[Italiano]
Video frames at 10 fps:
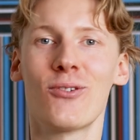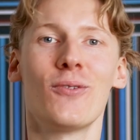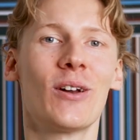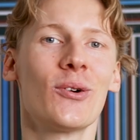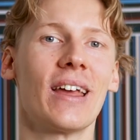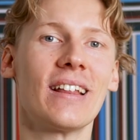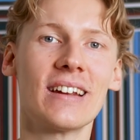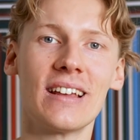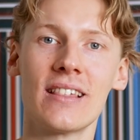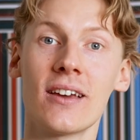il suo valore
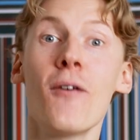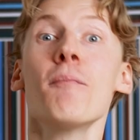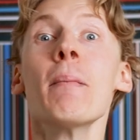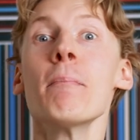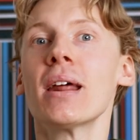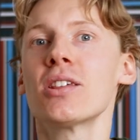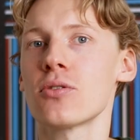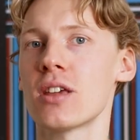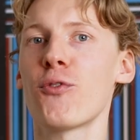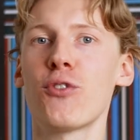intrinseco, ben
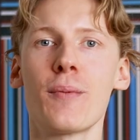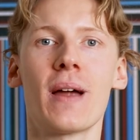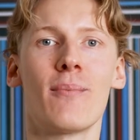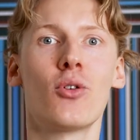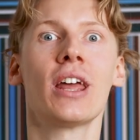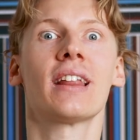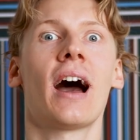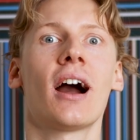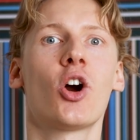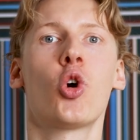presto si afferma la moneta